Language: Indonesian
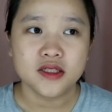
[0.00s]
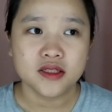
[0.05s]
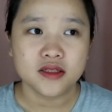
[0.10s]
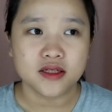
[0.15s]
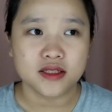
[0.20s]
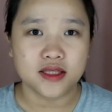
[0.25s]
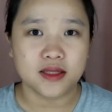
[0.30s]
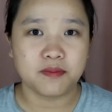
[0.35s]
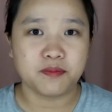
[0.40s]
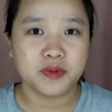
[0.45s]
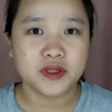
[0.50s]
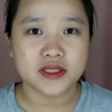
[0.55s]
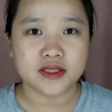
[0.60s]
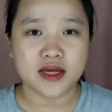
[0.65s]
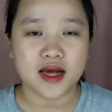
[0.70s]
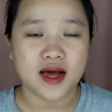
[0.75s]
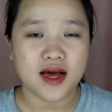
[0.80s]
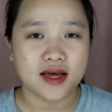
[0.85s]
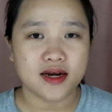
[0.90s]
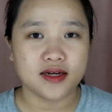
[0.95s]

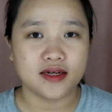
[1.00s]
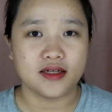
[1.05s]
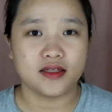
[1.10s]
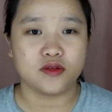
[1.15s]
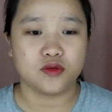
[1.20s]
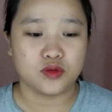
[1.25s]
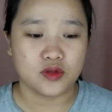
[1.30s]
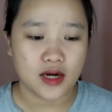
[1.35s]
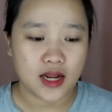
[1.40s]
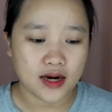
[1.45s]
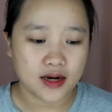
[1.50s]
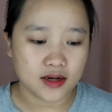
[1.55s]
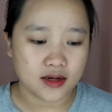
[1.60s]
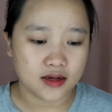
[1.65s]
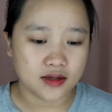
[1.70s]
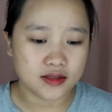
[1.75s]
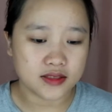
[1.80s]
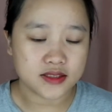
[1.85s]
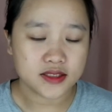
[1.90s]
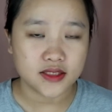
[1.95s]
ketipisan gitu
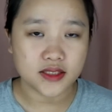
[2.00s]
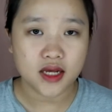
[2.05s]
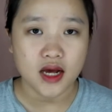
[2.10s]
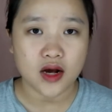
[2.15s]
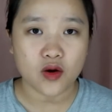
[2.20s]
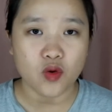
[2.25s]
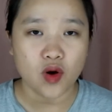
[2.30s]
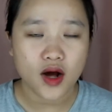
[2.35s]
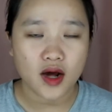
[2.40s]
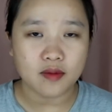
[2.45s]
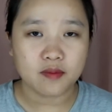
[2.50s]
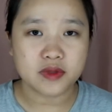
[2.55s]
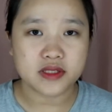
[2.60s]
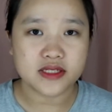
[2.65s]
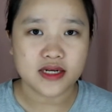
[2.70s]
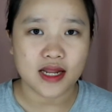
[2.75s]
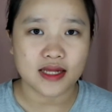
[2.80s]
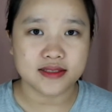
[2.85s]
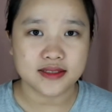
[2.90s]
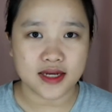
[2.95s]
dan di sini aku akan
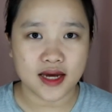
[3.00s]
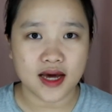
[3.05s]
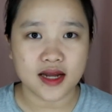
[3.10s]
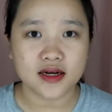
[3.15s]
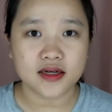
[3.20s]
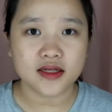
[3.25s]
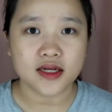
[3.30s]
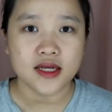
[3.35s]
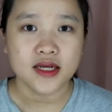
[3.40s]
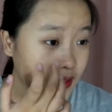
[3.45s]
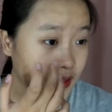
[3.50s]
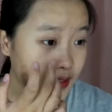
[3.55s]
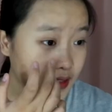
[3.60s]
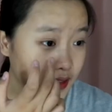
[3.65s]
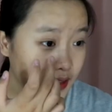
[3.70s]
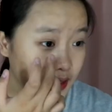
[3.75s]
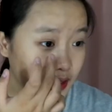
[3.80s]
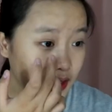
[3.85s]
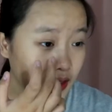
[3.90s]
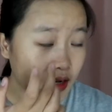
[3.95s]
menjelaskan
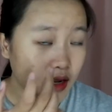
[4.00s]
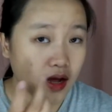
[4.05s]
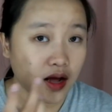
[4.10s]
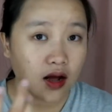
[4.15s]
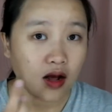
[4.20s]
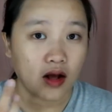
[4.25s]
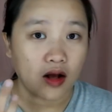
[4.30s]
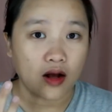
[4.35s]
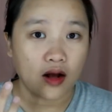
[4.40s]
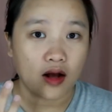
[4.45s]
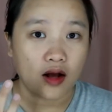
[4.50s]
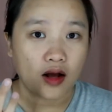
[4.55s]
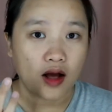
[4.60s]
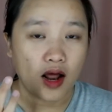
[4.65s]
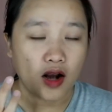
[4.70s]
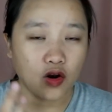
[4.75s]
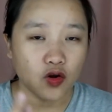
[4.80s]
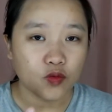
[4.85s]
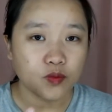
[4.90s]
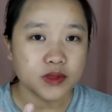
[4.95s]
jadi
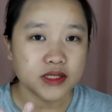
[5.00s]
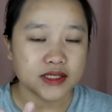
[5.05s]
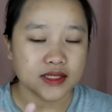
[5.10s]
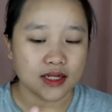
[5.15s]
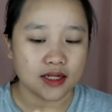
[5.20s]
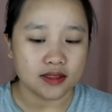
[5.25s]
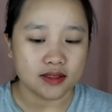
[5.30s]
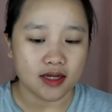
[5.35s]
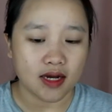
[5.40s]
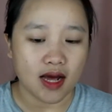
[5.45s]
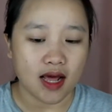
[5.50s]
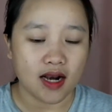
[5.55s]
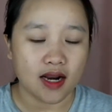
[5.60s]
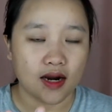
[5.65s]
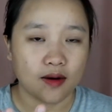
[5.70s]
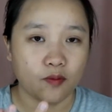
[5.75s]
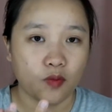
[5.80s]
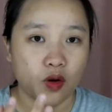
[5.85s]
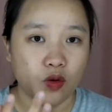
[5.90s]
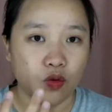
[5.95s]
kalau misalnya
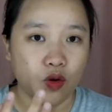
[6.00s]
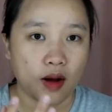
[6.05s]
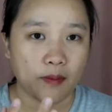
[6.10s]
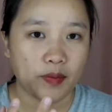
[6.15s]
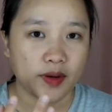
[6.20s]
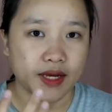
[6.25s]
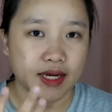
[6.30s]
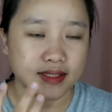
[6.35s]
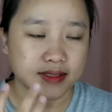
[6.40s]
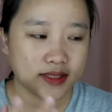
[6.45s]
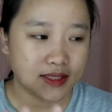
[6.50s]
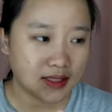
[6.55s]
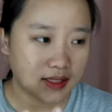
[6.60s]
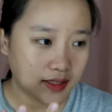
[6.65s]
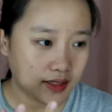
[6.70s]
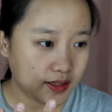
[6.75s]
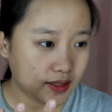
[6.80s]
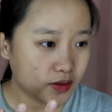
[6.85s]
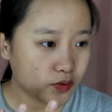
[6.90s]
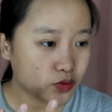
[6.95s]
kalian mau aplikasi
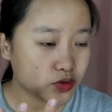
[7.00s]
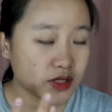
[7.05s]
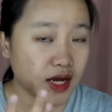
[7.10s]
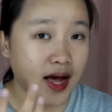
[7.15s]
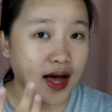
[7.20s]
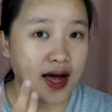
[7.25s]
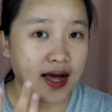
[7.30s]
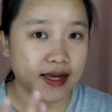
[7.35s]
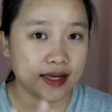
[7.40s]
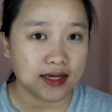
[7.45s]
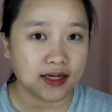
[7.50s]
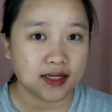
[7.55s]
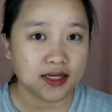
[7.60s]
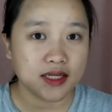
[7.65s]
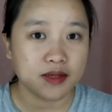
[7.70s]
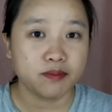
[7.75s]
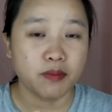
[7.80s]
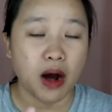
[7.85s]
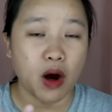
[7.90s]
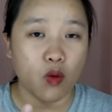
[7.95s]
ini usahain
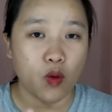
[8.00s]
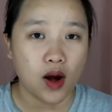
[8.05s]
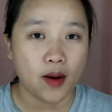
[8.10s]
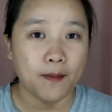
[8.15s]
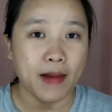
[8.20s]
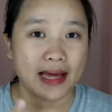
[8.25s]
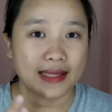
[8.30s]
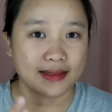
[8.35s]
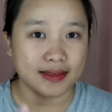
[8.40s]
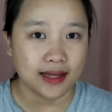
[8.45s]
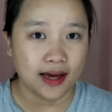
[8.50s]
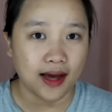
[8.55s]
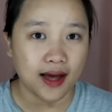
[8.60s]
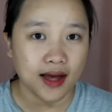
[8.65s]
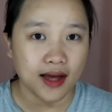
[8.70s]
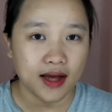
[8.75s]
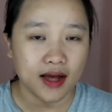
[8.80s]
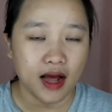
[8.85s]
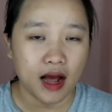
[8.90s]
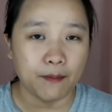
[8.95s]
di bawah mata
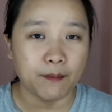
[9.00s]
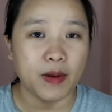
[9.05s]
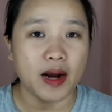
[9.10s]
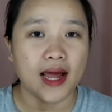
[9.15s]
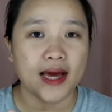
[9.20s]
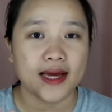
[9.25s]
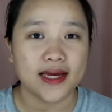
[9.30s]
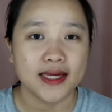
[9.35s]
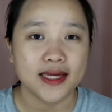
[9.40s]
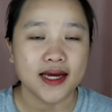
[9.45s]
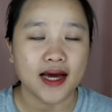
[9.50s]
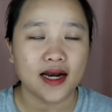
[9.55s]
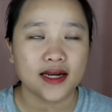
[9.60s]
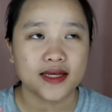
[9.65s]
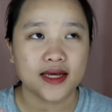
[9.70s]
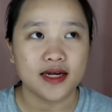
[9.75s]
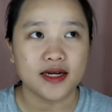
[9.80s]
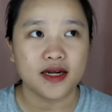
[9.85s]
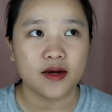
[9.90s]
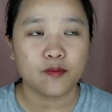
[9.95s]
apalagi
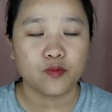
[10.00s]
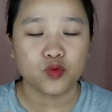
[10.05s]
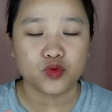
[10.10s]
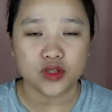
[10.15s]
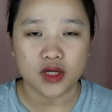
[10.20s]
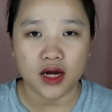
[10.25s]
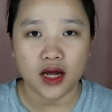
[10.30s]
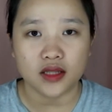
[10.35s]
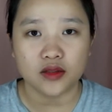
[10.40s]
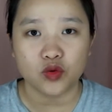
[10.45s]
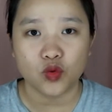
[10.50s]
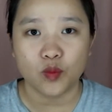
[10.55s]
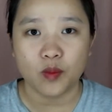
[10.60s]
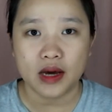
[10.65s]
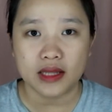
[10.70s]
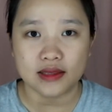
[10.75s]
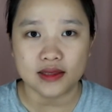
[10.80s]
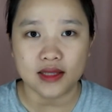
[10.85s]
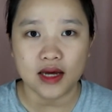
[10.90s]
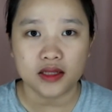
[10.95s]
kalian yang punya kantung
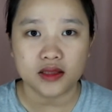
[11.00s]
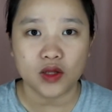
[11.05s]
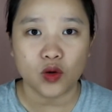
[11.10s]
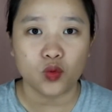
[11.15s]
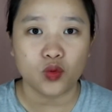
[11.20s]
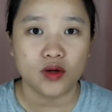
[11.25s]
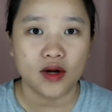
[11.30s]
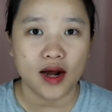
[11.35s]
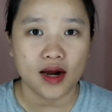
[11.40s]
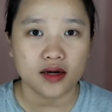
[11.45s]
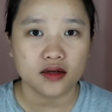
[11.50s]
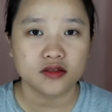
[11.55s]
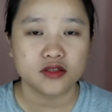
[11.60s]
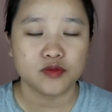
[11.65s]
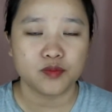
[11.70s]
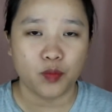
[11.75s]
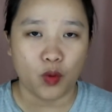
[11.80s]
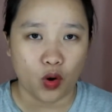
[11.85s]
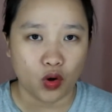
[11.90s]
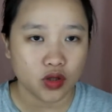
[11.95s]
mata atau dark
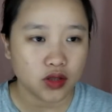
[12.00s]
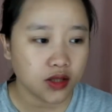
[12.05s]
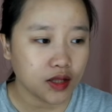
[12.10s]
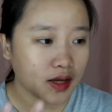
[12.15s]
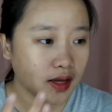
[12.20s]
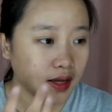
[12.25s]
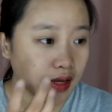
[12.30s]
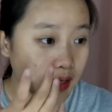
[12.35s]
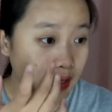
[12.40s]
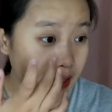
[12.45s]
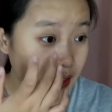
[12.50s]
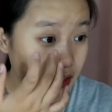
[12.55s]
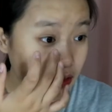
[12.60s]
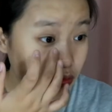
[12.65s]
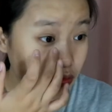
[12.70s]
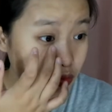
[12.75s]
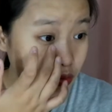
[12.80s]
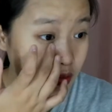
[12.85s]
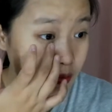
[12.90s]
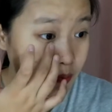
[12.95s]
spot
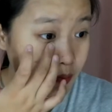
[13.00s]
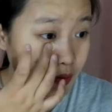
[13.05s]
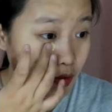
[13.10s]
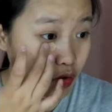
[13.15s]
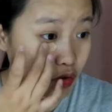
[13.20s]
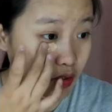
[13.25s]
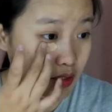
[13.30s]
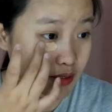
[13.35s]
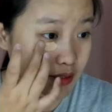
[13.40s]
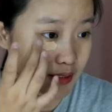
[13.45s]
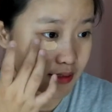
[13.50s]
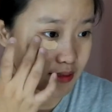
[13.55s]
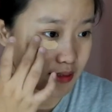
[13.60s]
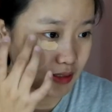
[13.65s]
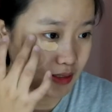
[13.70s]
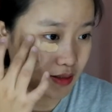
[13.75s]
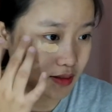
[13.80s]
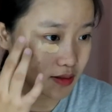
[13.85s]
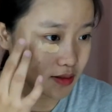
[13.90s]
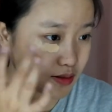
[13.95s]
itu
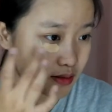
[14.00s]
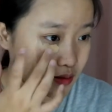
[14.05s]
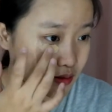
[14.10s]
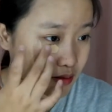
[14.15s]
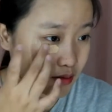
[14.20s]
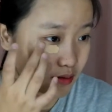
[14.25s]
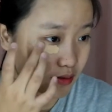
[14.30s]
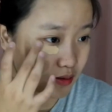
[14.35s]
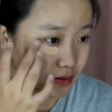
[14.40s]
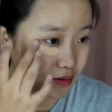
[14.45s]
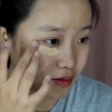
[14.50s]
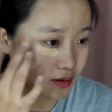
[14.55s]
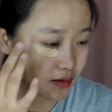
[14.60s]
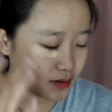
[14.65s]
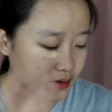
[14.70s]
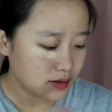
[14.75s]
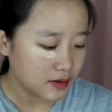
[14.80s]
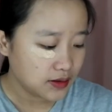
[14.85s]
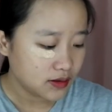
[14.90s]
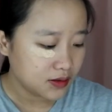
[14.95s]
diprioritasin
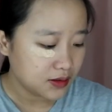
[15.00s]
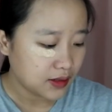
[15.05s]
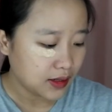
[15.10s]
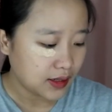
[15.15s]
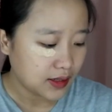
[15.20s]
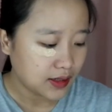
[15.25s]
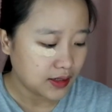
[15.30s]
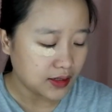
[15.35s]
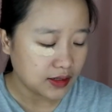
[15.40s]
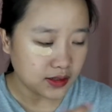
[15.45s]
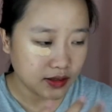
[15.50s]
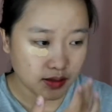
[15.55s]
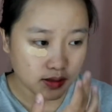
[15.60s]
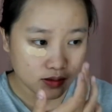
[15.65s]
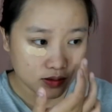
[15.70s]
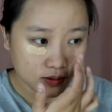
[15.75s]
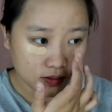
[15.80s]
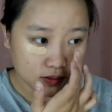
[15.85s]
kayak gini